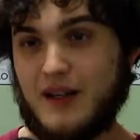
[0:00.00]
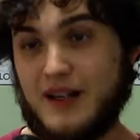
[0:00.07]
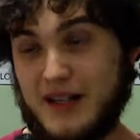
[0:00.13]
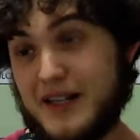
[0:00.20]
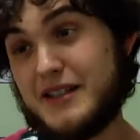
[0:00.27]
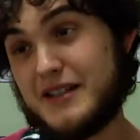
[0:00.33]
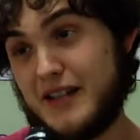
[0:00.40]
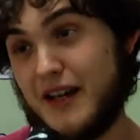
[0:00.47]

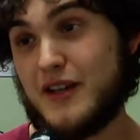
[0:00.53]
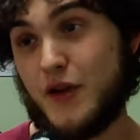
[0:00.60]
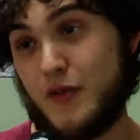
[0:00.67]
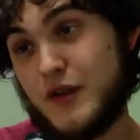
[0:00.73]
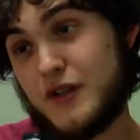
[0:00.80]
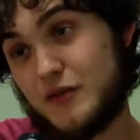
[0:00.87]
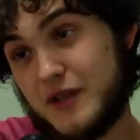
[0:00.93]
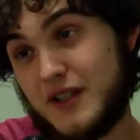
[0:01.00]
É, e aí eu
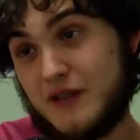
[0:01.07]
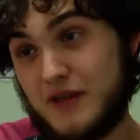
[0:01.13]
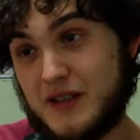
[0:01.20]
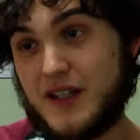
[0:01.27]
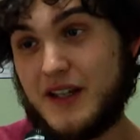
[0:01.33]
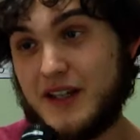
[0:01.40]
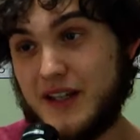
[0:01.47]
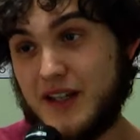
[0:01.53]
mesmo
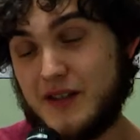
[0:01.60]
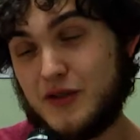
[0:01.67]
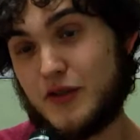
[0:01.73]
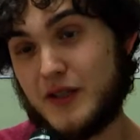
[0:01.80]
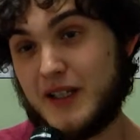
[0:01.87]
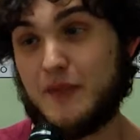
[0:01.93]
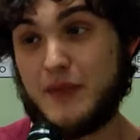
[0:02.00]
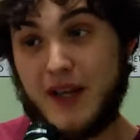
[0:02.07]
entrevistei eles, o
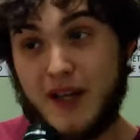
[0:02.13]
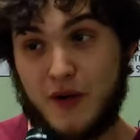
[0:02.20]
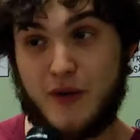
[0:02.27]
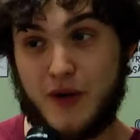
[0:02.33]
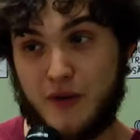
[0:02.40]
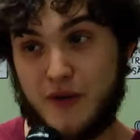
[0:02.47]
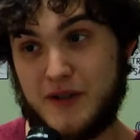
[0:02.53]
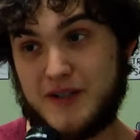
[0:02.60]
que também era
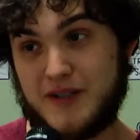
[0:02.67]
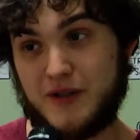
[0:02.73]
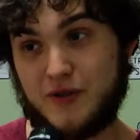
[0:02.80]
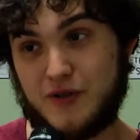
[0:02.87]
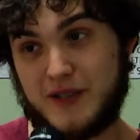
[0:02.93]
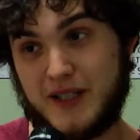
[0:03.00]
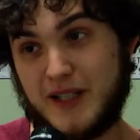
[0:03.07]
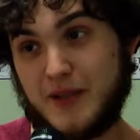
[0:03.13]
uma coisa
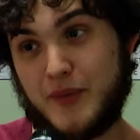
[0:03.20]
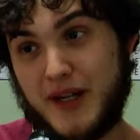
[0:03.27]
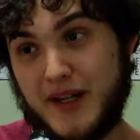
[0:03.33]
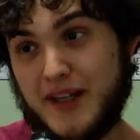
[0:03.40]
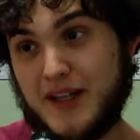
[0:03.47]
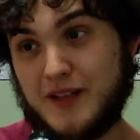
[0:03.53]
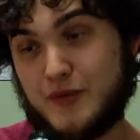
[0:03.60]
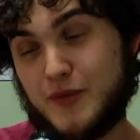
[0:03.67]
inusitada para
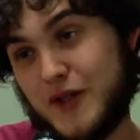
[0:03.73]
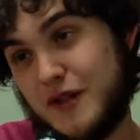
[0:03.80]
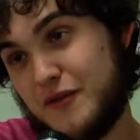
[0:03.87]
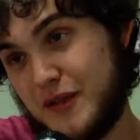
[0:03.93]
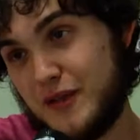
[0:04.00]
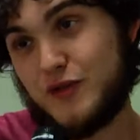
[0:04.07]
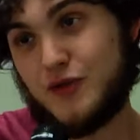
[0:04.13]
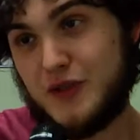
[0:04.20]
eles, porque,
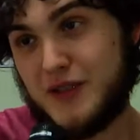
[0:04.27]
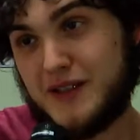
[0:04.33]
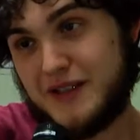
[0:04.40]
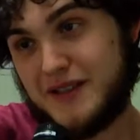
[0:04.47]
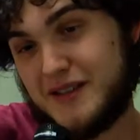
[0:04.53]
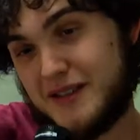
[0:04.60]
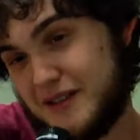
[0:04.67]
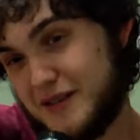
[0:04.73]
enfim,
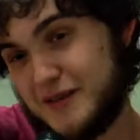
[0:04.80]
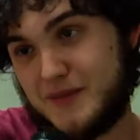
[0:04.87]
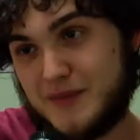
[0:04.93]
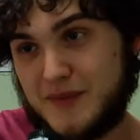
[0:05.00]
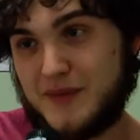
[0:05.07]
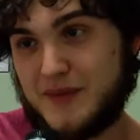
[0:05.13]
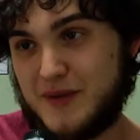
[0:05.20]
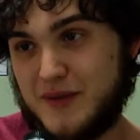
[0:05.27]
turistas
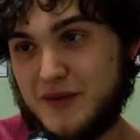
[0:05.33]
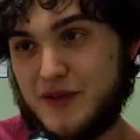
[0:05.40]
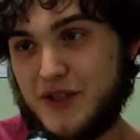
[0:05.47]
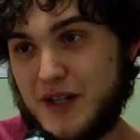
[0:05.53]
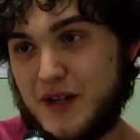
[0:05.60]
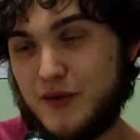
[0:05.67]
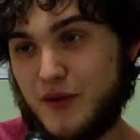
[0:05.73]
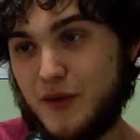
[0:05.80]
hum,
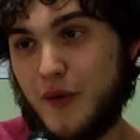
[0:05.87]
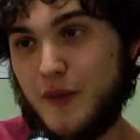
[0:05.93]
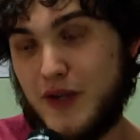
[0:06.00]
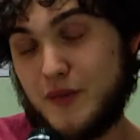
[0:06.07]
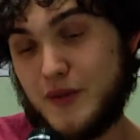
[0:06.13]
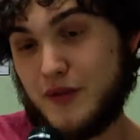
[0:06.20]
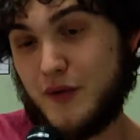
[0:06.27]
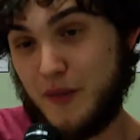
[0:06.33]
chegam
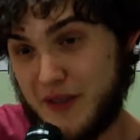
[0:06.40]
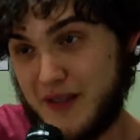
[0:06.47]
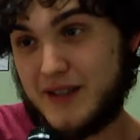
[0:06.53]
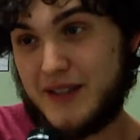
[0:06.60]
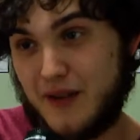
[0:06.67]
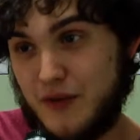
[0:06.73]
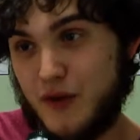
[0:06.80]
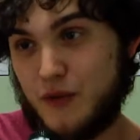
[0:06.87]
normalmente, mas eu me
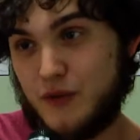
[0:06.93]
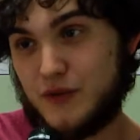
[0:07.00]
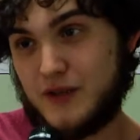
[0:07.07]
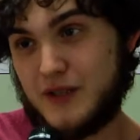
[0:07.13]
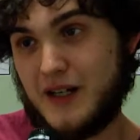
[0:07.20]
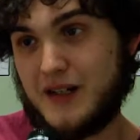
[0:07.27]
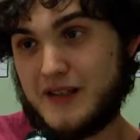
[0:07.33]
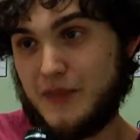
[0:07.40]
apresentava como um
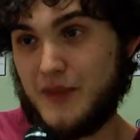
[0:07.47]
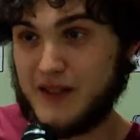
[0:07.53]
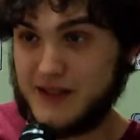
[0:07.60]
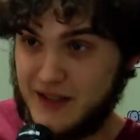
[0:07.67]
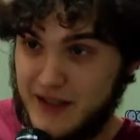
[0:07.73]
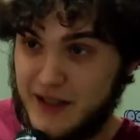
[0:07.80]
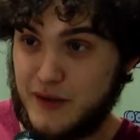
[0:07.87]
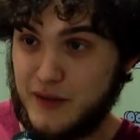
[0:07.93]
cineasta
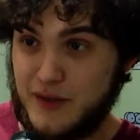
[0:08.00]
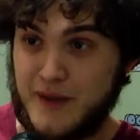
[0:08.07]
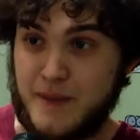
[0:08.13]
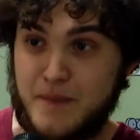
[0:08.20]
brasileiro,